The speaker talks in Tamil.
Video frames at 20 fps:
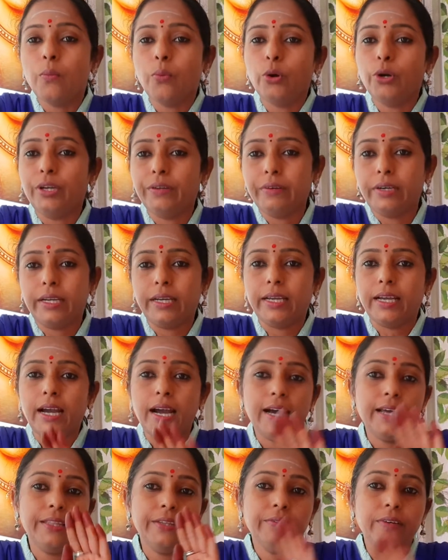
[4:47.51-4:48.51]
போட்டு விட்டுருங்க
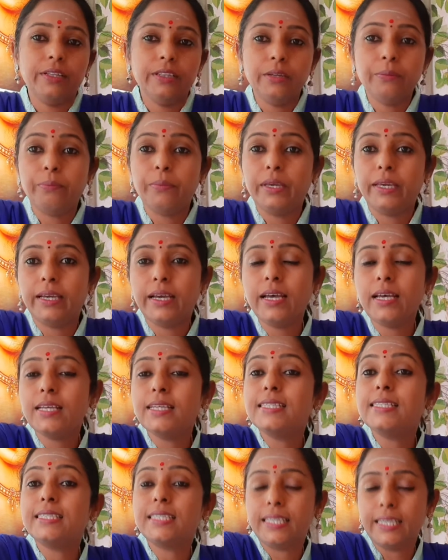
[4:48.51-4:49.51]
அது வந்து மிக
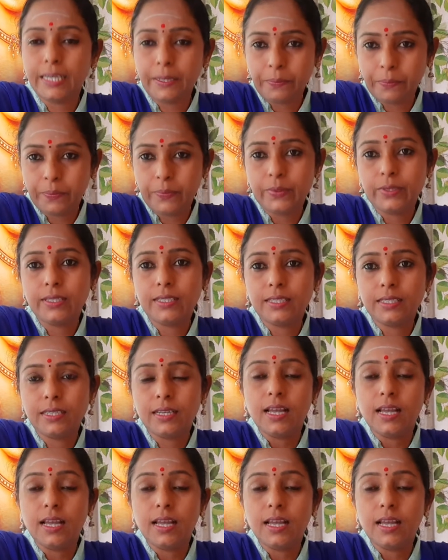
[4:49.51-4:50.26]
சிறப்பு